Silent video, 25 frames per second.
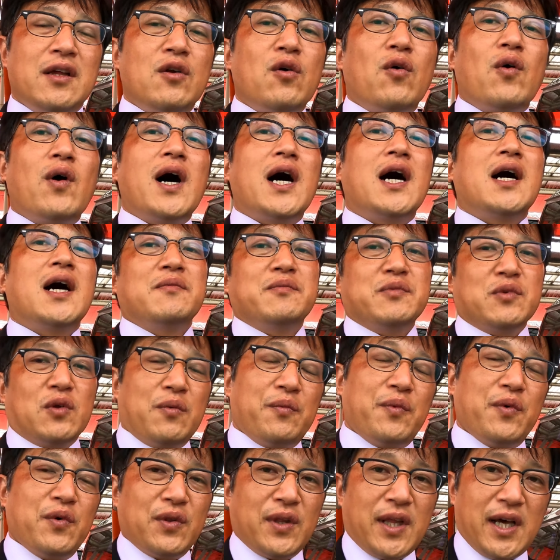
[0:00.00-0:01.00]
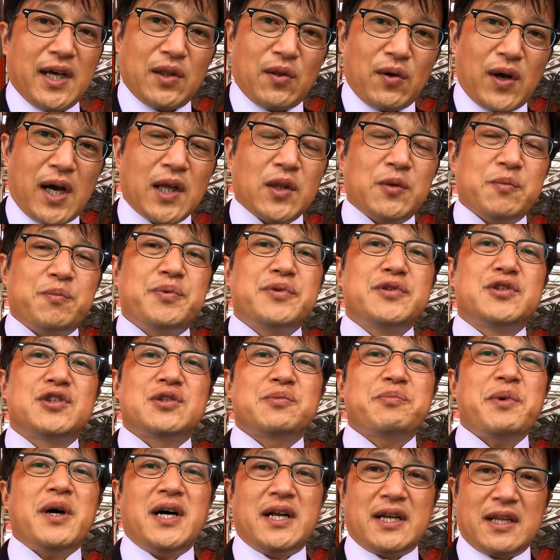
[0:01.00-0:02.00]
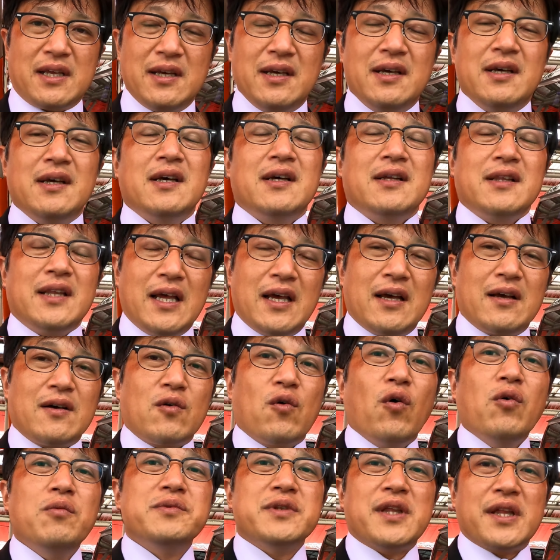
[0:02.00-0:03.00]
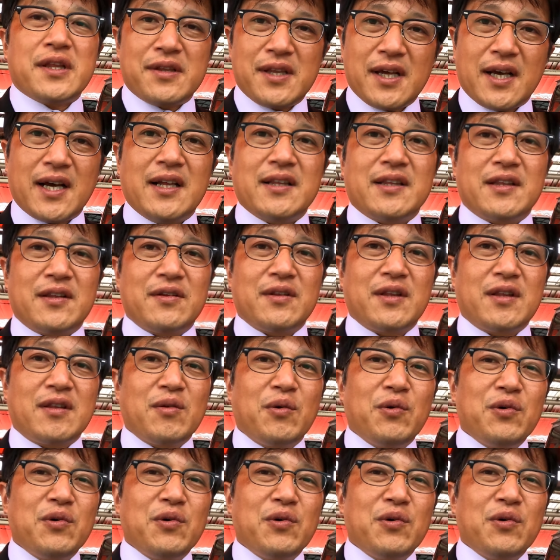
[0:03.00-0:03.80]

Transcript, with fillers: ロアアームの問題とか、あとブッシュ周りね、ゴムですね、簡単に。